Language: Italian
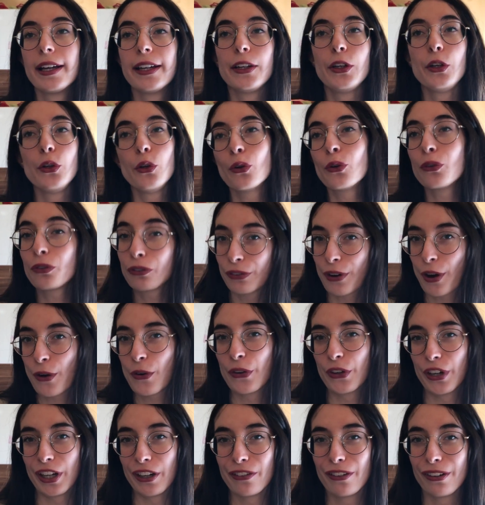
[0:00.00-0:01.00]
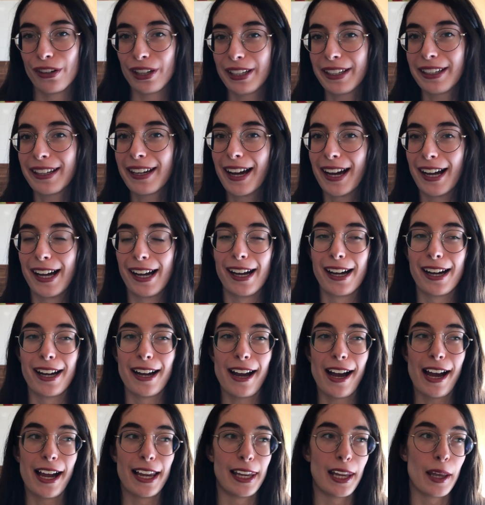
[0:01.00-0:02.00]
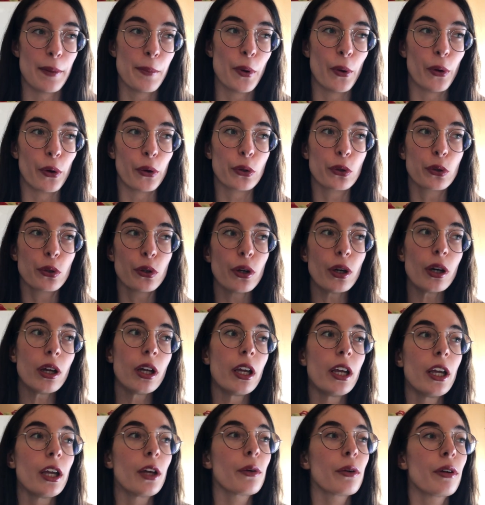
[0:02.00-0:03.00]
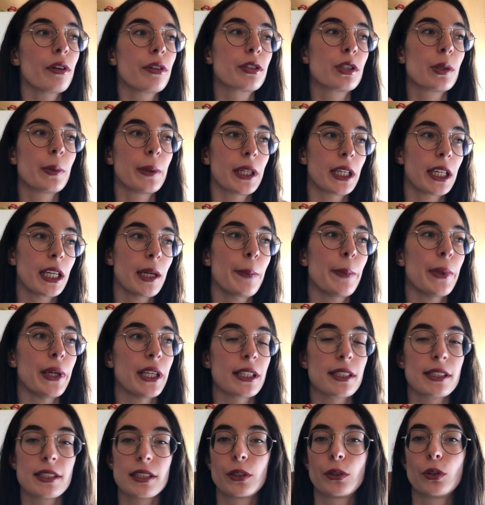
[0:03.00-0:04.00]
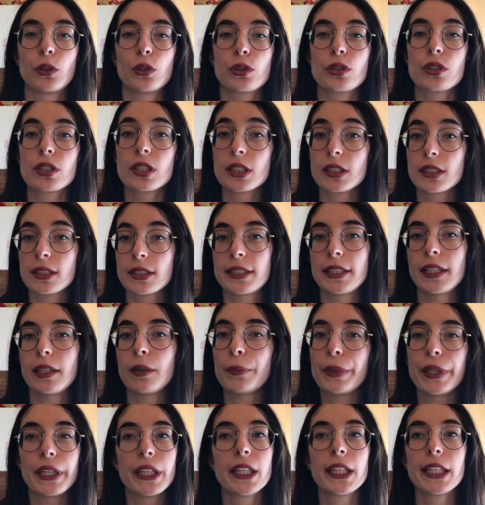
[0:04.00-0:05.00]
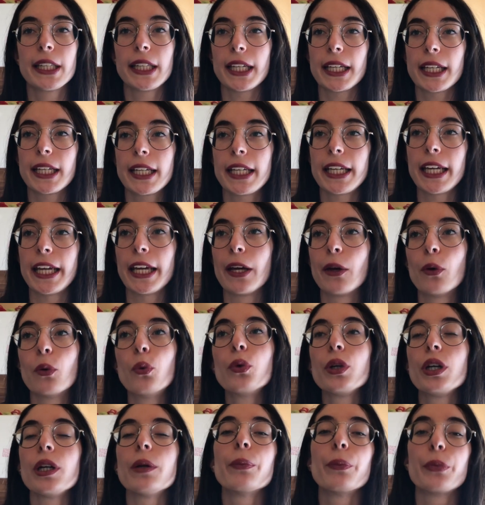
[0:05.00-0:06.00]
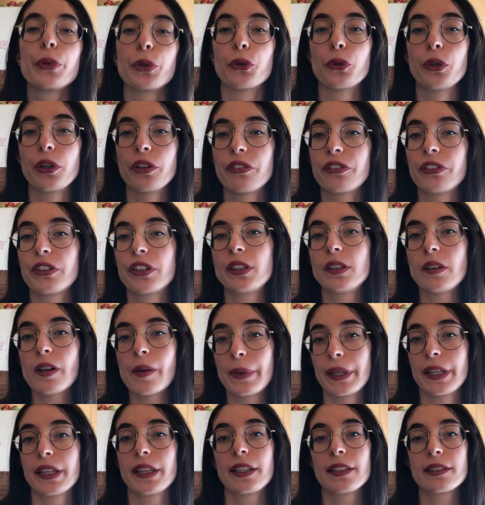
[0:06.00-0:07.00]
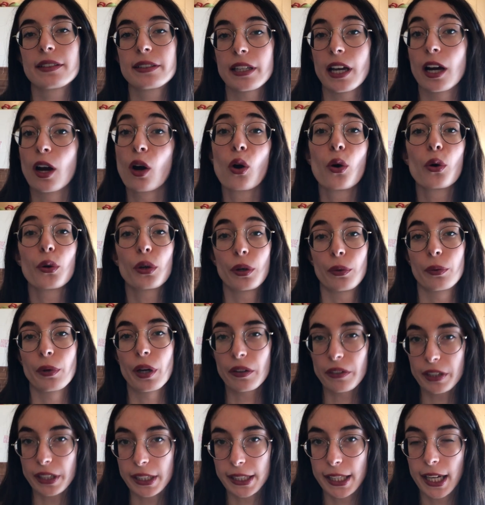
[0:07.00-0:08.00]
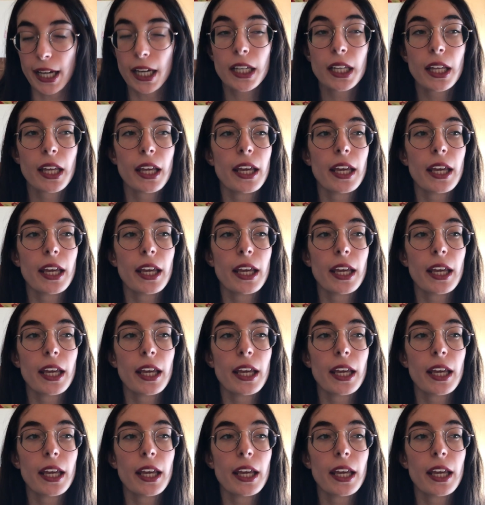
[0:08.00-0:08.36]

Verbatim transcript: non favorevoli a, all'aborto, questo perché pensano sostanzialmente che un embrione effettivamente sia ancora una vita